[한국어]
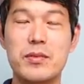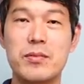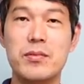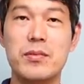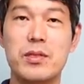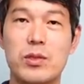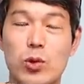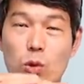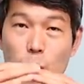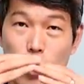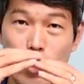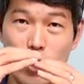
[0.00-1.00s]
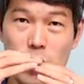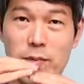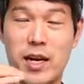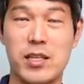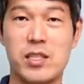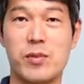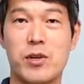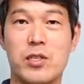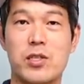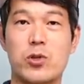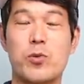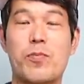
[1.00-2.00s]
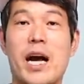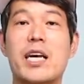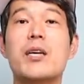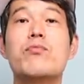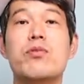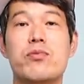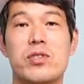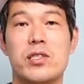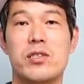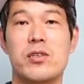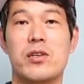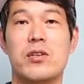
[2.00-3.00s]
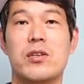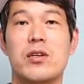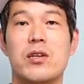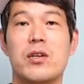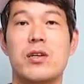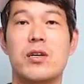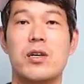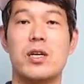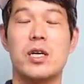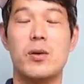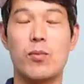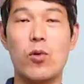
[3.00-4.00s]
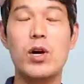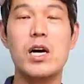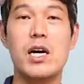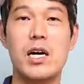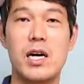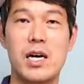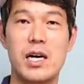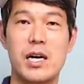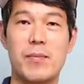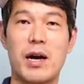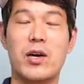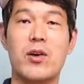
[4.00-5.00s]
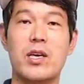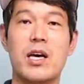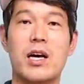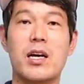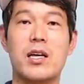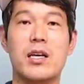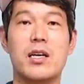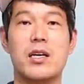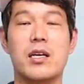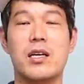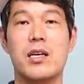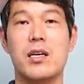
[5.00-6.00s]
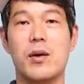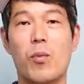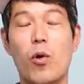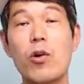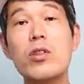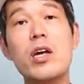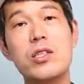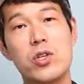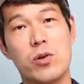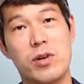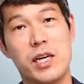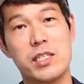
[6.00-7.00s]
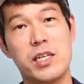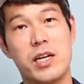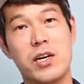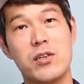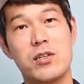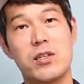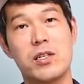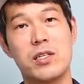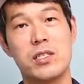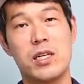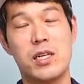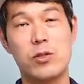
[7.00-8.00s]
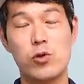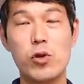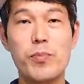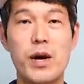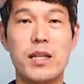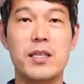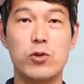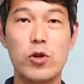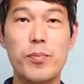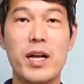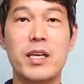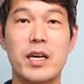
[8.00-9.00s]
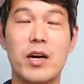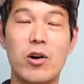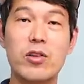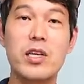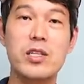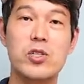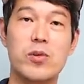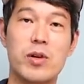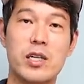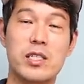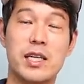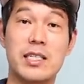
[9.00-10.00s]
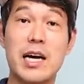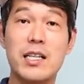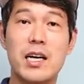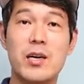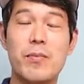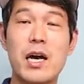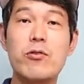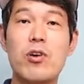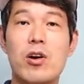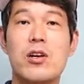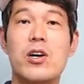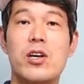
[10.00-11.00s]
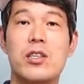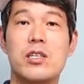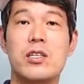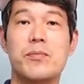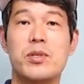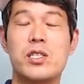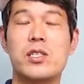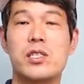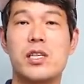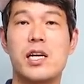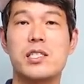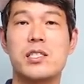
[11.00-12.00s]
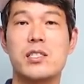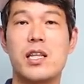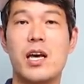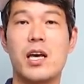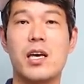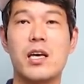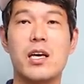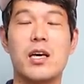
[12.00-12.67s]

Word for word: 음? 교육을 받으시면서 좀 바뀐 부분이 있어요. 뭐가 바뀌었냐? 컨텐츠업을 하시잖아요? 이제 출판, 출판이니까 컨텐츠업을 하시니까 상당히 매우 열려있는 비즈니스를 하시는데,